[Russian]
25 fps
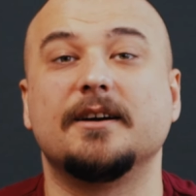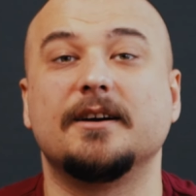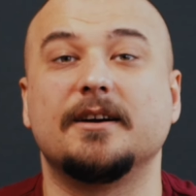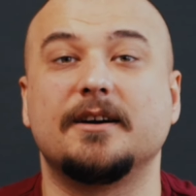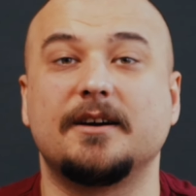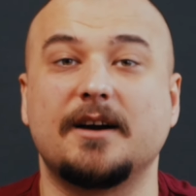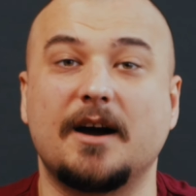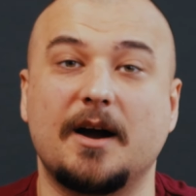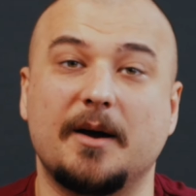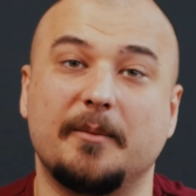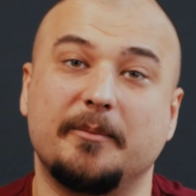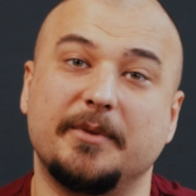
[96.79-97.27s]

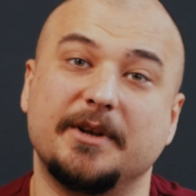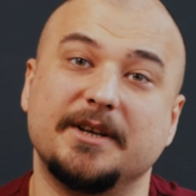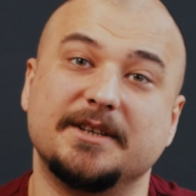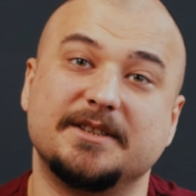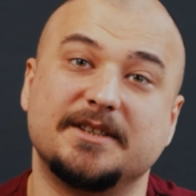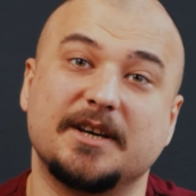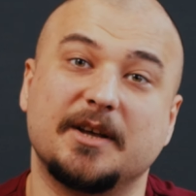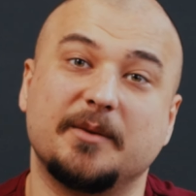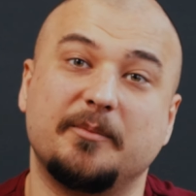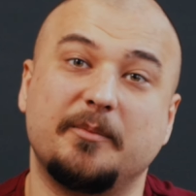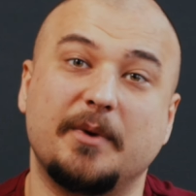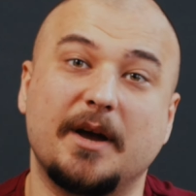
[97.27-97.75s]

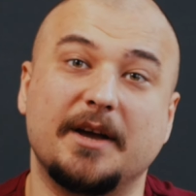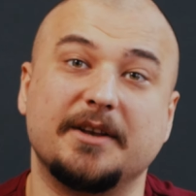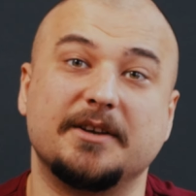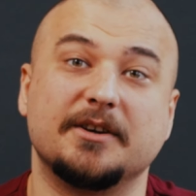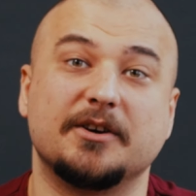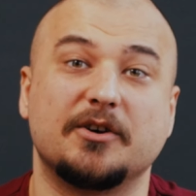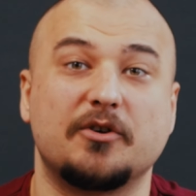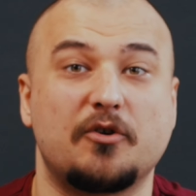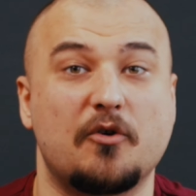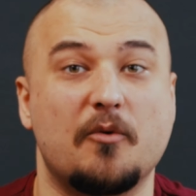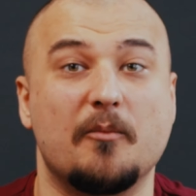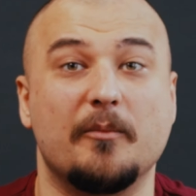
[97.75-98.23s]

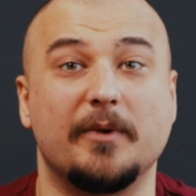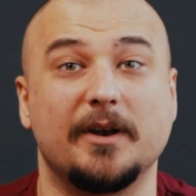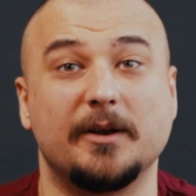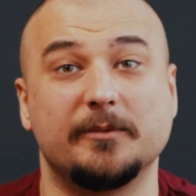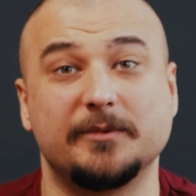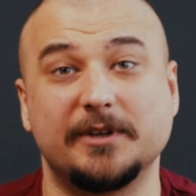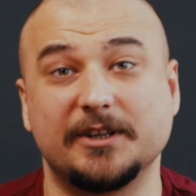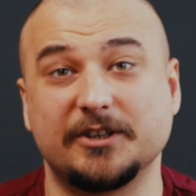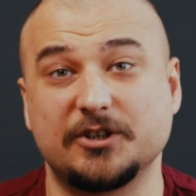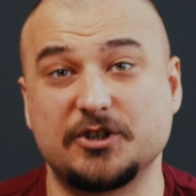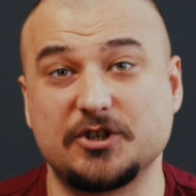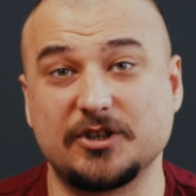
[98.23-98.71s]
Х-55
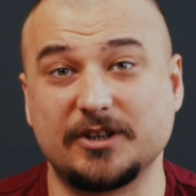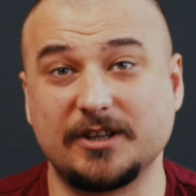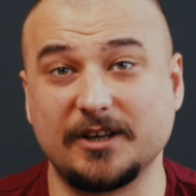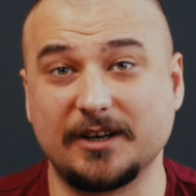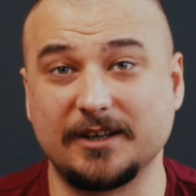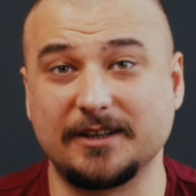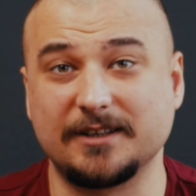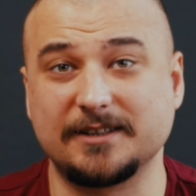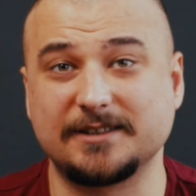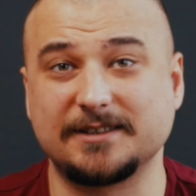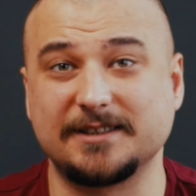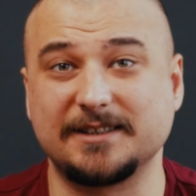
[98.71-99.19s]

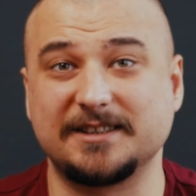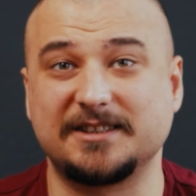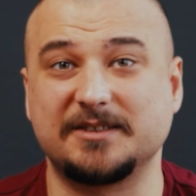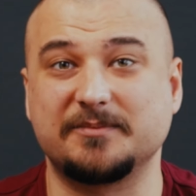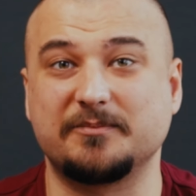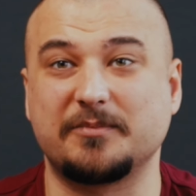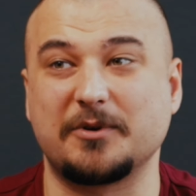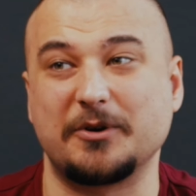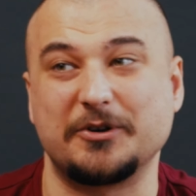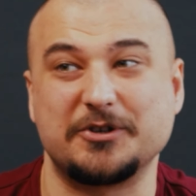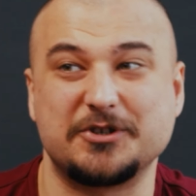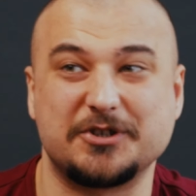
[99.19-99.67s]

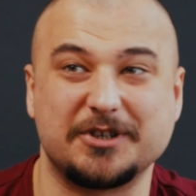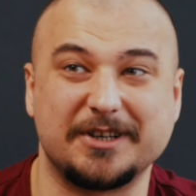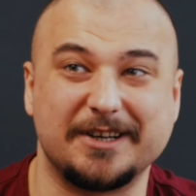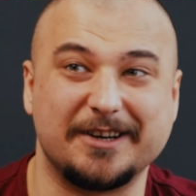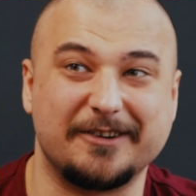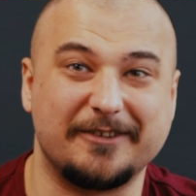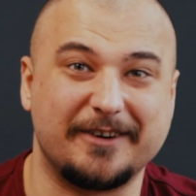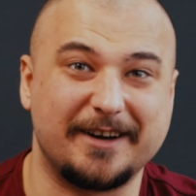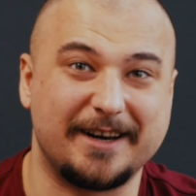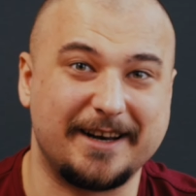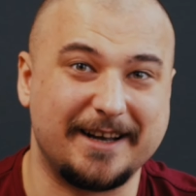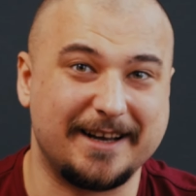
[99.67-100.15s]
хром-молибден-14, проще
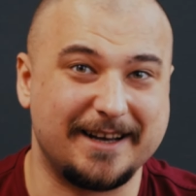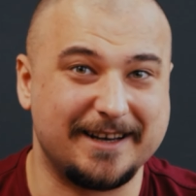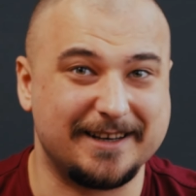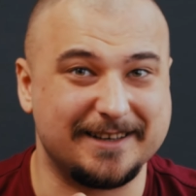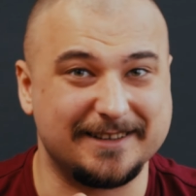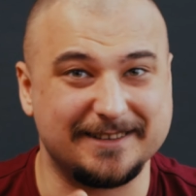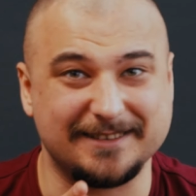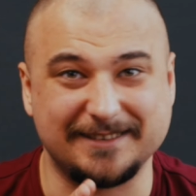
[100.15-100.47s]
говоря,